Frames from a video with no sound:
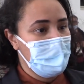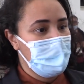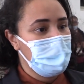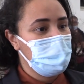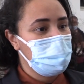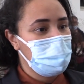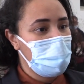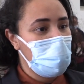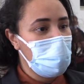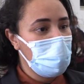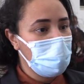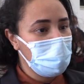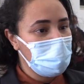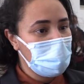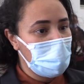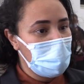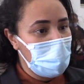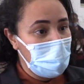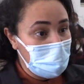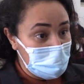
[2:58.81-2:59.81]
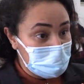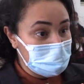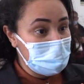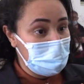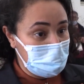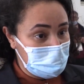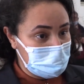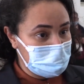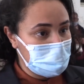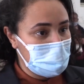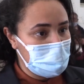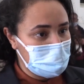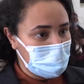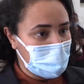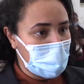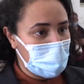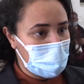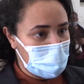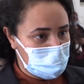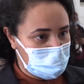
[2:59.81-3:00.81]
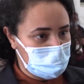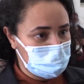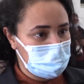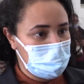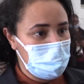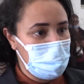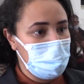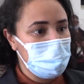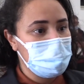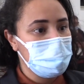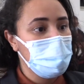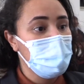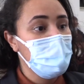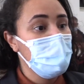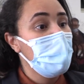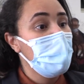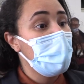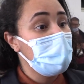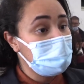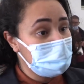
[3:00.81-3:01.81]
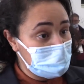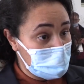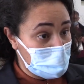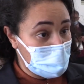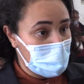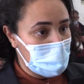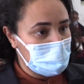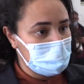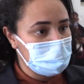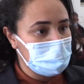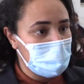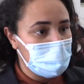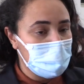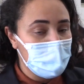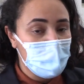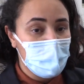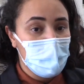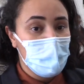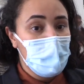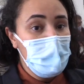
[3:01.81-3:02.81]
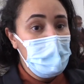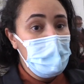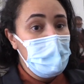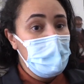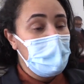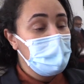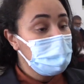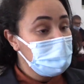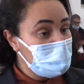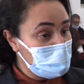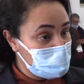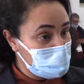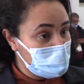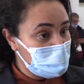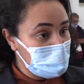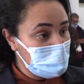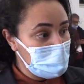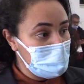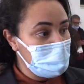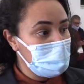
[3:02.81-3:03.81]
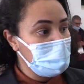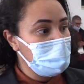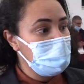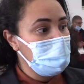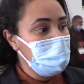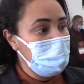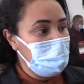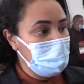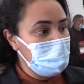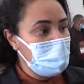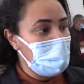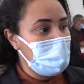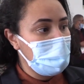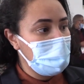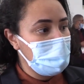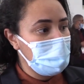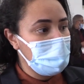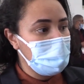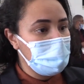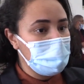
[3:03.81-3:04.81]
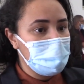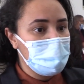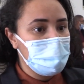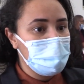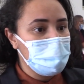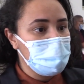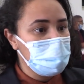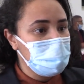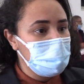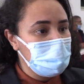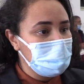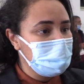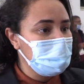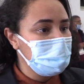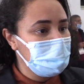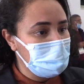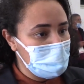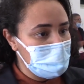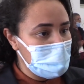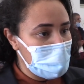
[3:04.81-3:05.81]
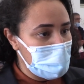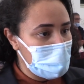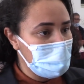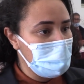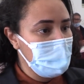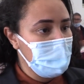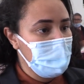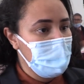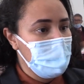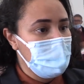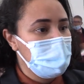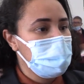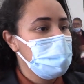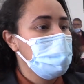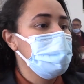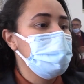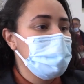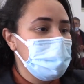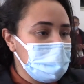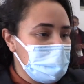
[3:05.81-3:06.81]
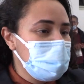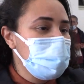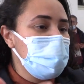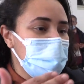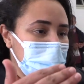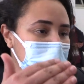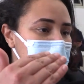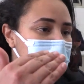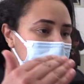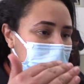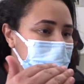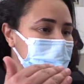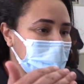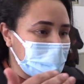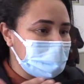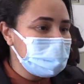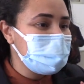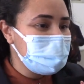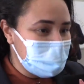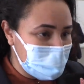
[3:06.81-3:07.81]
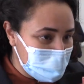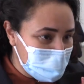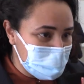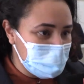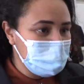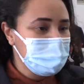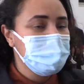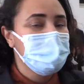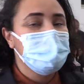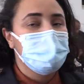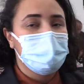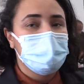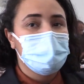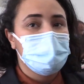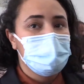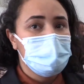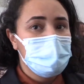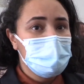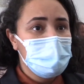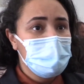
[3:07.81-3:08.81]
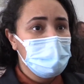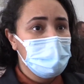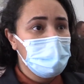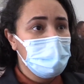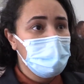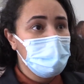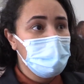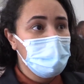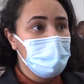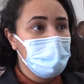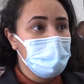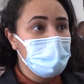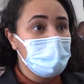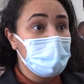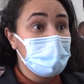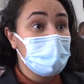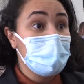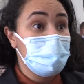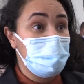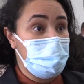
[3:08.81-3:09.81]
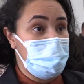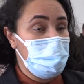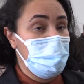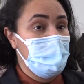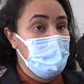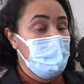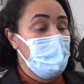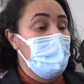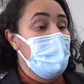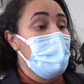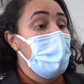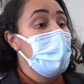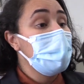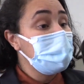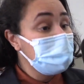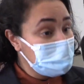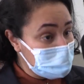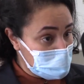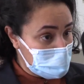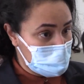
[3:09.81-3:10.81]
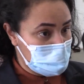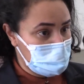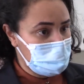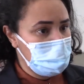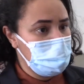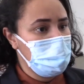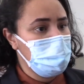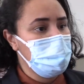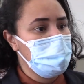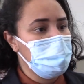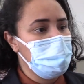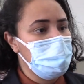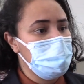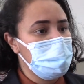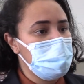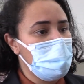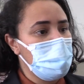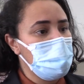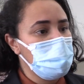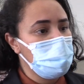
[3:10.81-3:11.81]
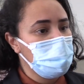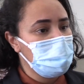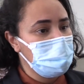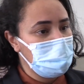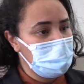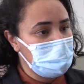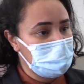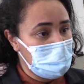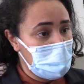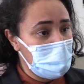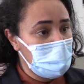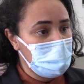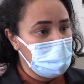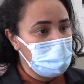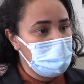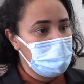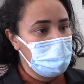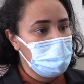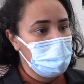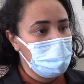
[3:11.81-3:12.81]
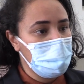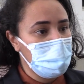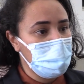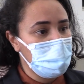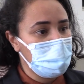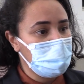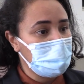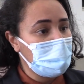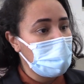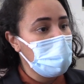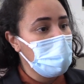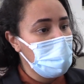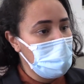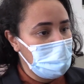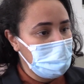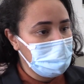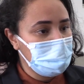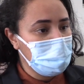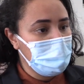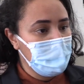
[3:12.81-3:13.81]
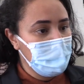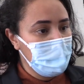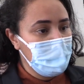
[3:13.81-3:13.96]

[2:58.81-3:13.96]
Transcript: الجهويه على صعيد اتخاذ القرار في وسط الحزب اكثر واكثر التشبيب بمعنى تجديد الدماء ماشي ماشي بعدا بمنطق السن آه، الرفع اكثر من آه، تواجد النساء آه، في القواعد